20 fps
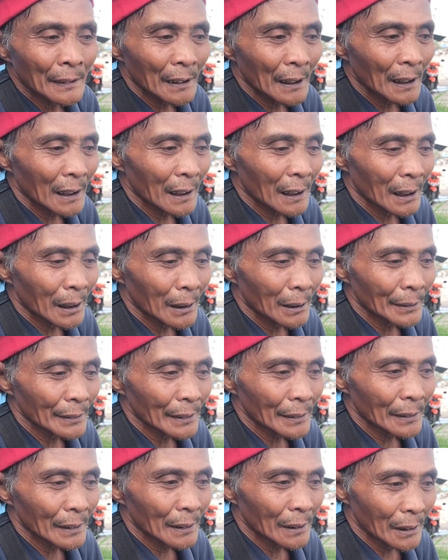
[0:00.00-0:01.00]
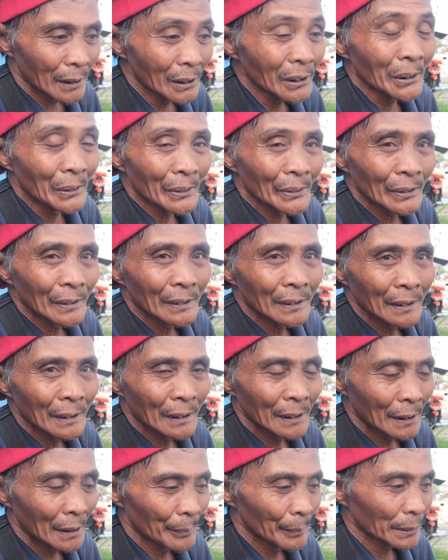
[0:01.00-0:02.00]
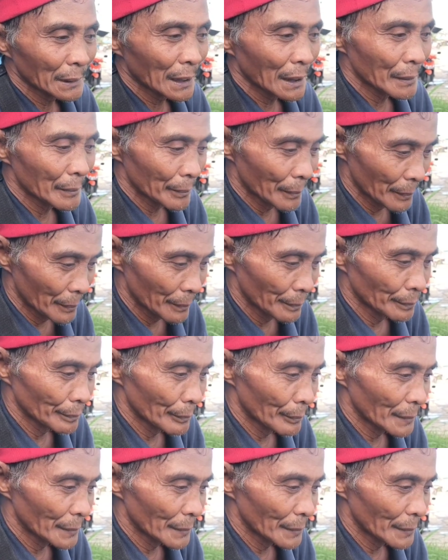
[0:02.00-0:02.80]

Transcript: Ah, Florence? Oo. Ang kilala doon?